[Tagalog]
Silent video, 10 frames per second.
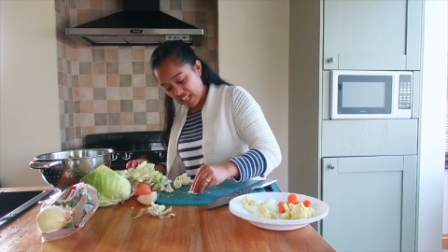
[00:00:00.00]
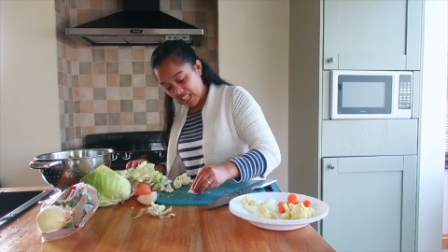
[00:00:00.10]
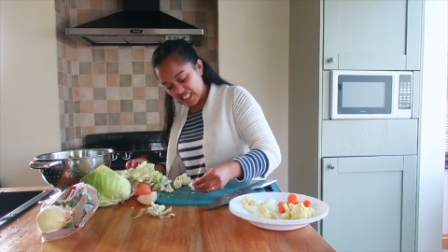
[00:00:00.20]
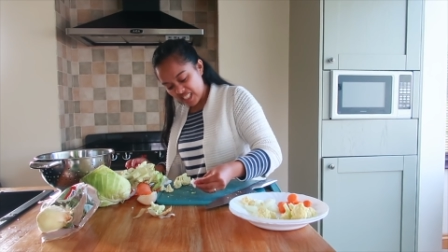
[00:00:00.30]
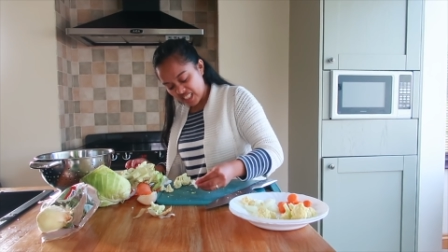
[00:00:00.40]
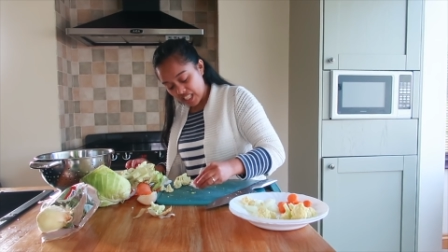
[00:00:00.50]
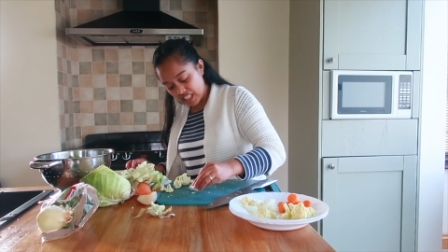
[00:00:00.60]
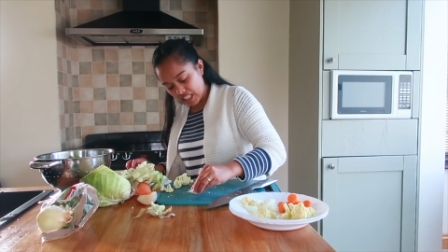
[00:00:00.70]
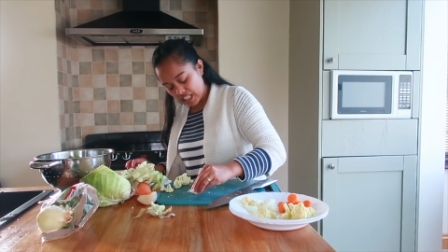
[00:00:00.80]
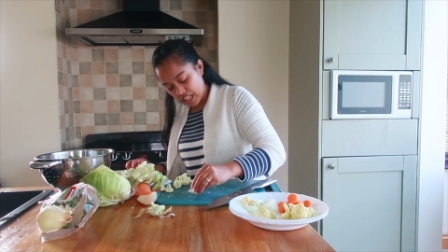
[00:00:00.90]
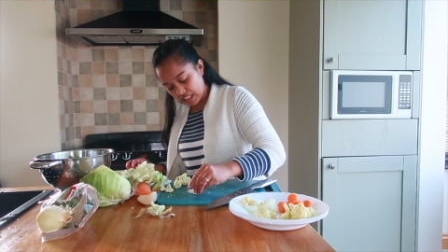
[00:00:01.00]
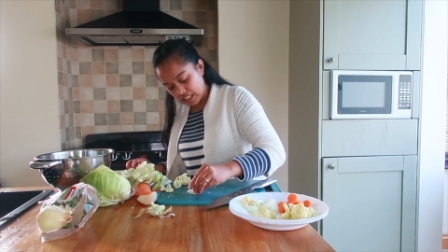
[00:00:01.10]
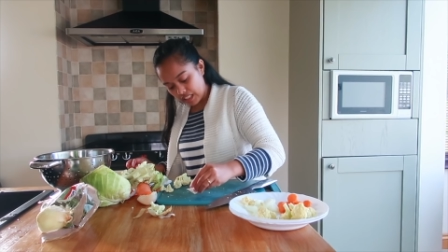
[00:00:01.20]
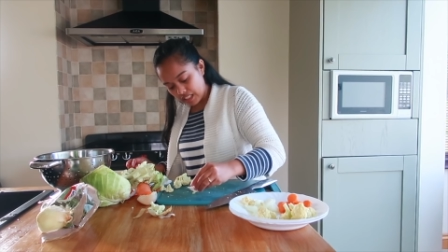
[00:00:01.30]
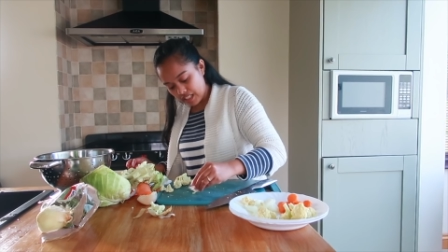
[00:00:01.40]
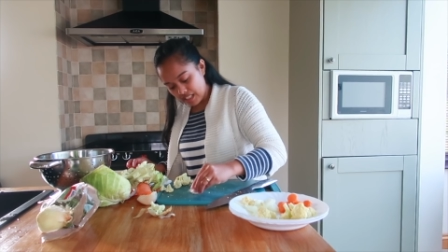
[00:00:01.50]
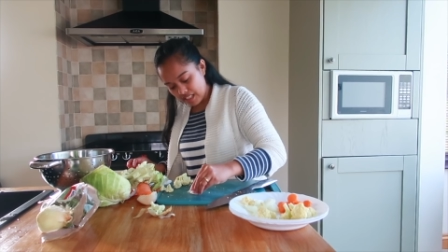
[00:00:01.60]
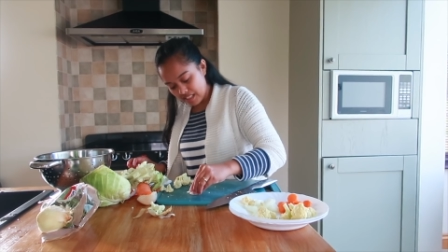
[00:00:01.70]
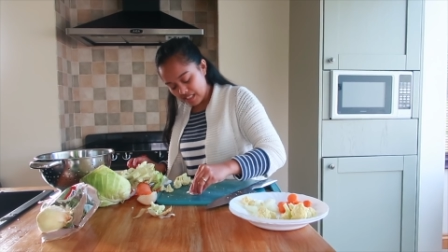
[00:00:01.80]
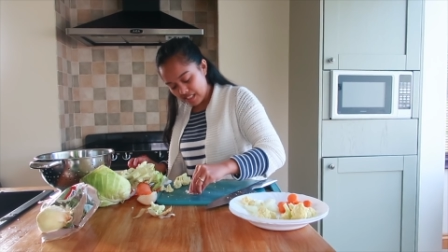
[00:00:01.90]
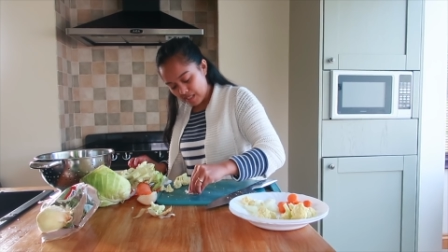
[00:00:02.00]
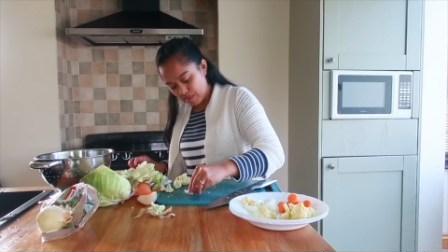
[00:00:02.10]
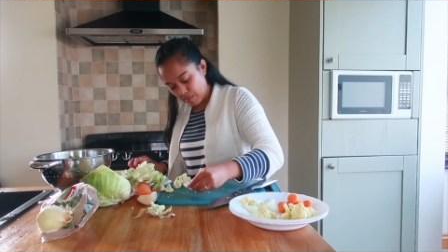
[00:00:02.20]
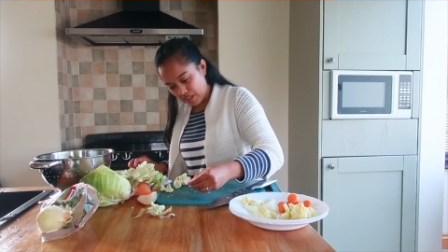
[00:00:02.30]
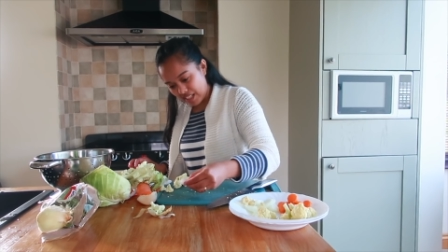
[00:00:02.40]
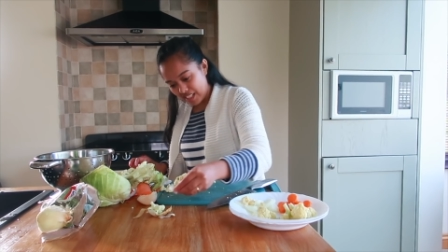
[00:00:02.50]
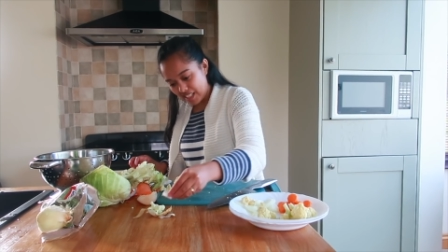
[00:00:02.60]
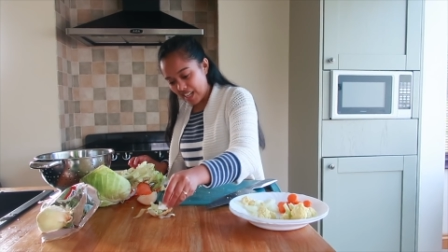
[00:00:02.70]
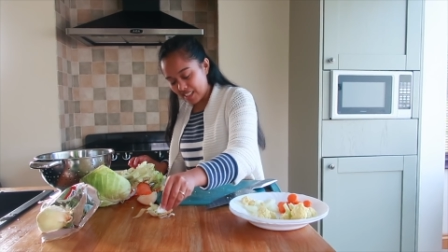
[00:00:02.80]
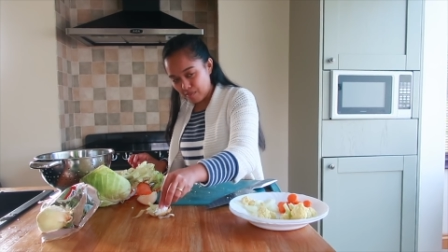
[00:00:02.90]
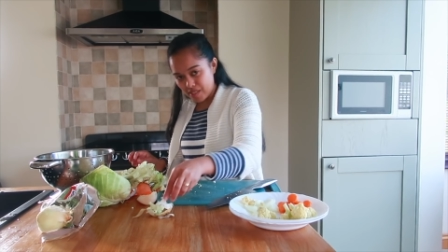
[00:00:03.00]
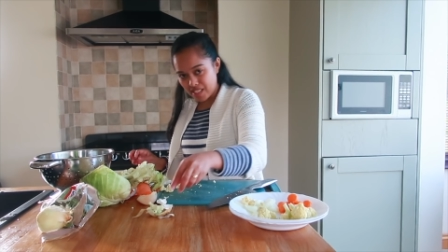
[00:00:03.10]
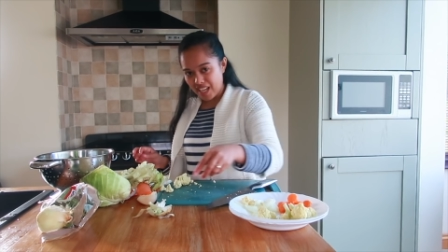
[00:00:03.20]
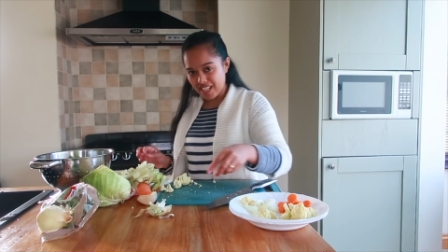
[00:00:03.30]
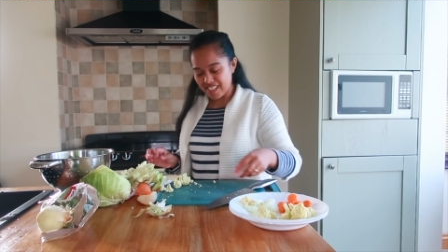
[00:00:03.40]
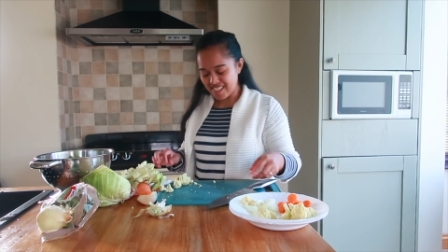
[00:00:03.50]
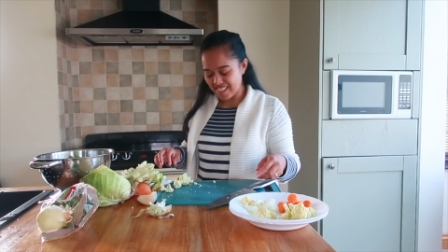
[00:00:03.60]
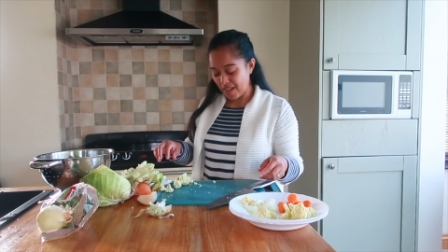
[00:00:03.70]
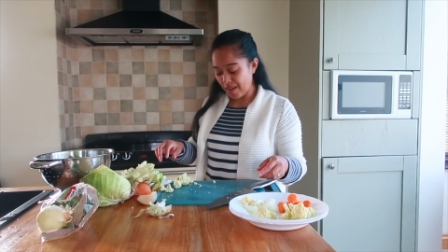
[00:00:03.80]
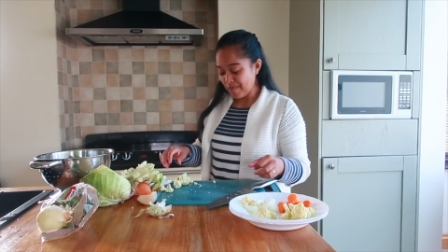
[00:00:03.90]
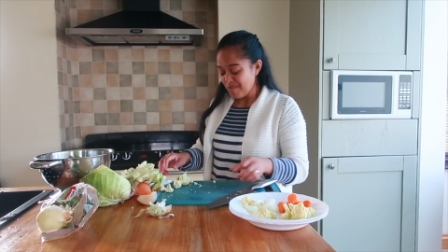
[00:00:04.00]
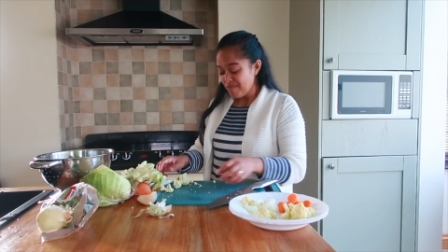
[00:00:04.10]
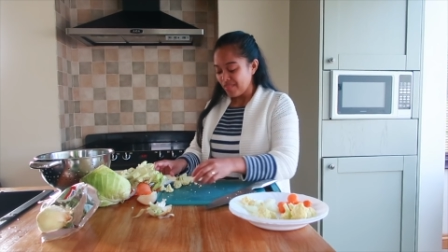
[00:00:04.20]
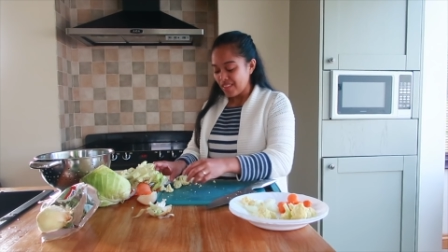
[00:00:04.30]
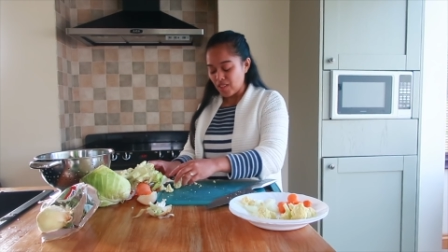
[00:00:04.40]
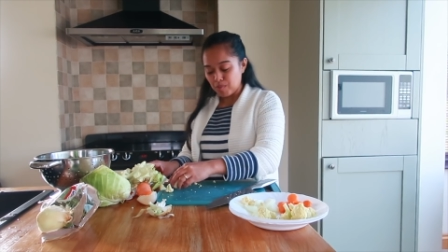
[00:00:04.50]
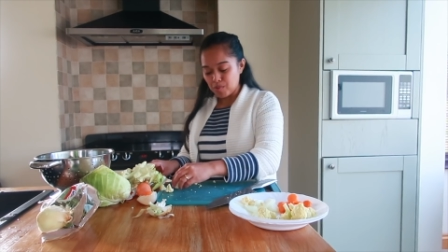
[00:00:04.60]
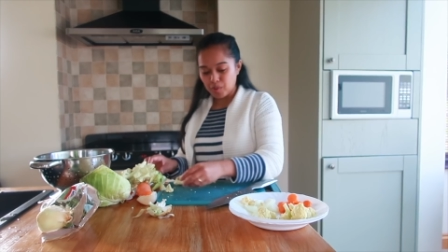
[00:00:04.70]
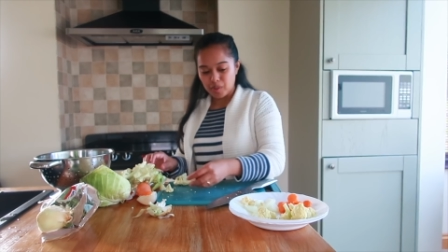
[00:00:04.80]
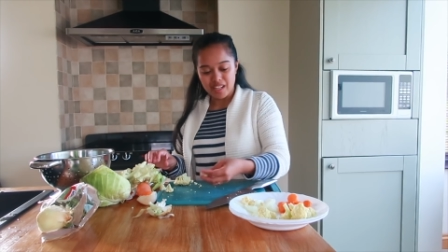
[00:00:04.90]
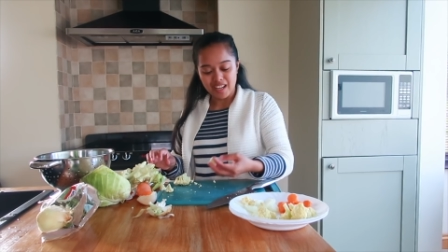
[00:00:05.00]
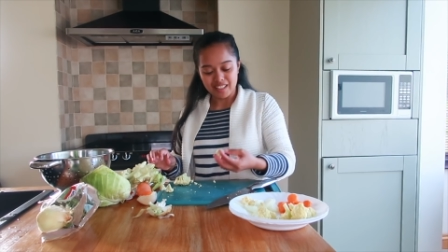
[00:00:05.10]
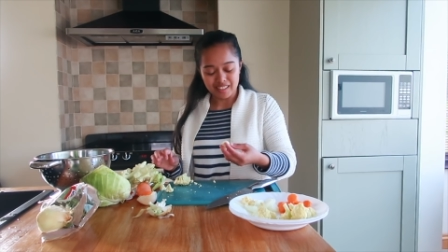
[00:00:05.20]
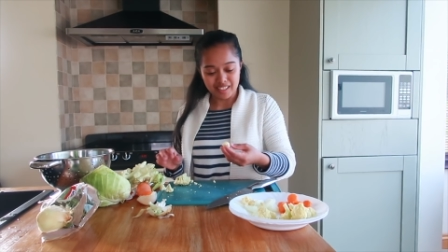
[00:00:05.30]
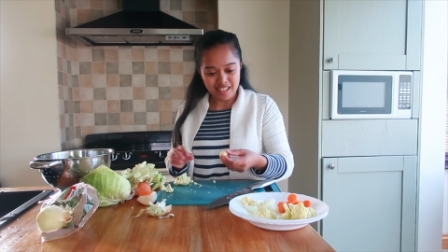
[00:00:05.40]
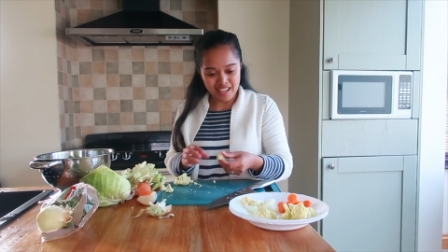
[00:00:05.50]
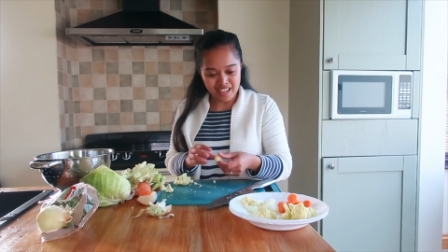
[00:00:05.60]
At least nakita natin para hindi natin masali sa chopsoy natin.